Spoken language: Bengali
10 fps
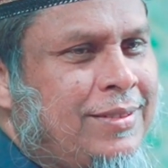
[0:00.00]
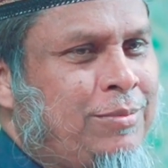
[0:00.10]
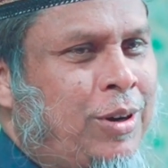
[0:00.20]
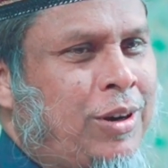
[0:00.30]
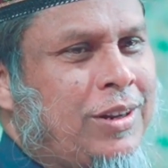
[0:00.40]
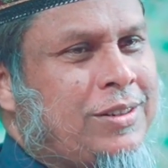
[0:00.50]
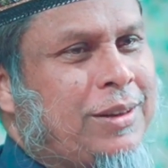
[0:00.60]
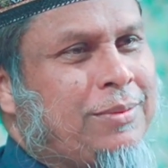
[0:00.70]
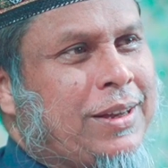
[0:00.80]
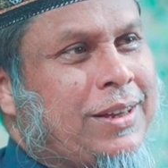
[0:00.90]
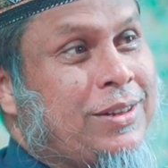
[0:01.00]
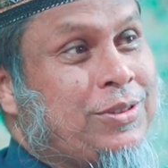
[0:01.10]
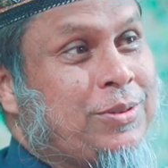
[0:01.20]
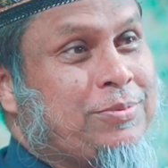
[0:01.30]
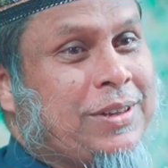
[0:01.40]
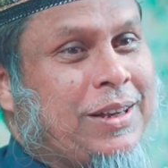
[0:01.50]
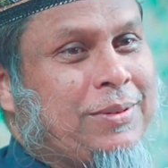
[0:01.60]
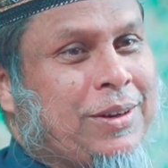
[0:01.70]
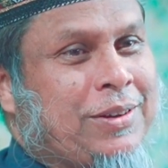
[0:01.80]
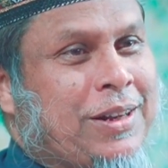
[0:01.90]
মৌলানা সাহেবরা এখানে চুপচাপ
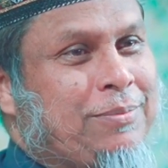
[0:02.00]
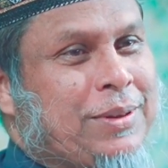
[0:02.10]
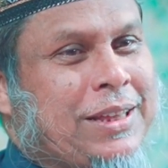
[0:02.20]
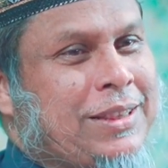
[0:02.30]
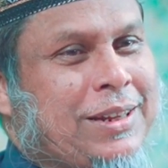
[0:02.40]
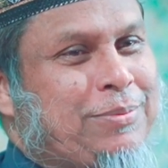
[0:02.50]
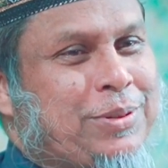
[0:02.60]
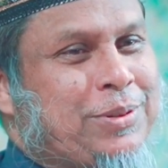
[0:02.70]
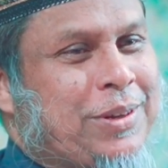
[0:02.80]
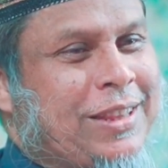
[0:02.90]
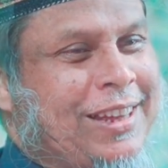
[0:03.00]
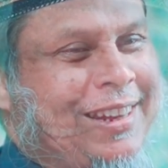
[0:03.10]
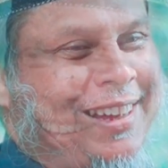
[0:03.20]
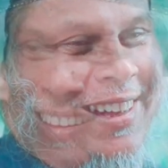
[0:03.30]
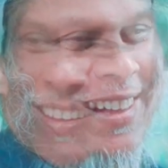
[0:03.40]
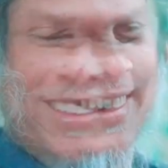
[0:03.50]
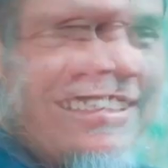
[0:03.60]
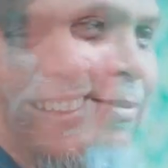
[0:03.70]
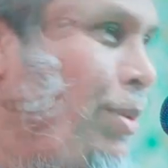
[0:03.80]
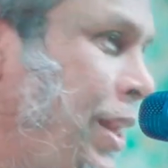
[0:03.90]
এখন আর বেদাতের ফতুয়া দেয় না
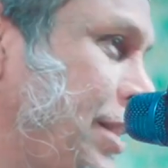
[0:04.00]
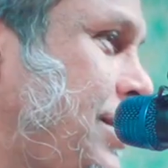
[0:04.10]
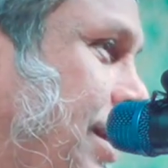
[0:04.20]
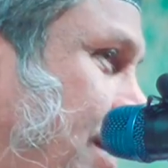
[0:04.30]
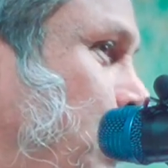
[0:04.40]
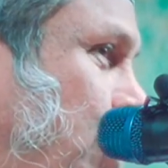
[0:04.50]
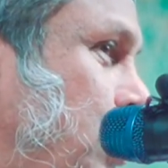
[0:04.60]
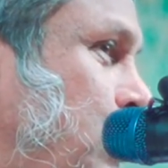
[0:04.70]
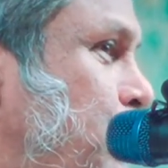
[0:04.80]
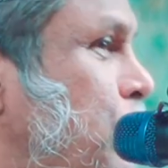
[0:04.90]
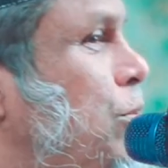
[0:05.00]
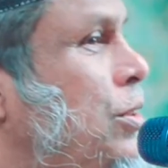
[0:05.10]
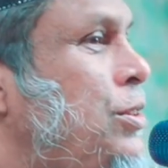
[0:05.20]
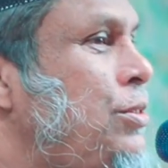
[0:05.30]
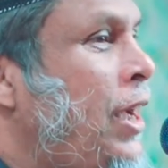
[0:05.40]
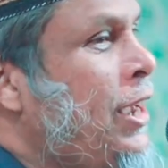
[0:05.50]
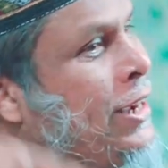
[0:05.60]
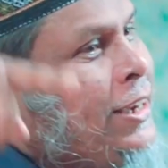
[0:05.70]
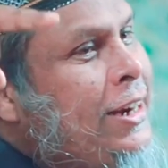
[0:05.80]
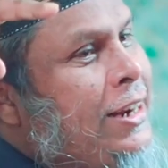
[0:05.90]
মিলাদ কেয়াম হলে তো ফতুয়া দিত
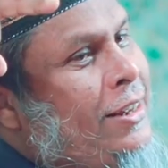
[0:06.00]
একবারে